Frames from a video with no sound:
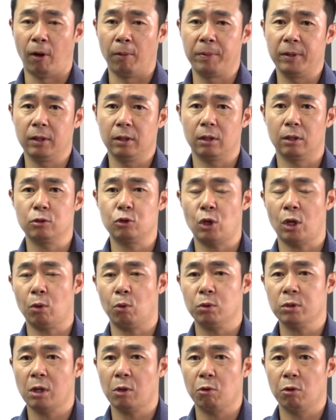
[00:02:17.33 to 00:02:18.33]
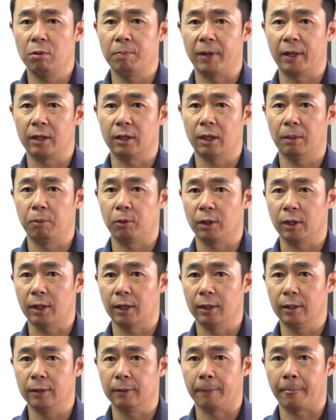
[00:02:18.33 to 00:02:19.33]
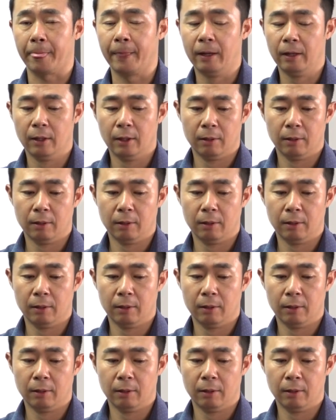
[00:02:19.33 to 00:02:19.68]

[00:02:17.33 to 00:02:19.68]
법인들은 최고 세율을 매기다 보니까는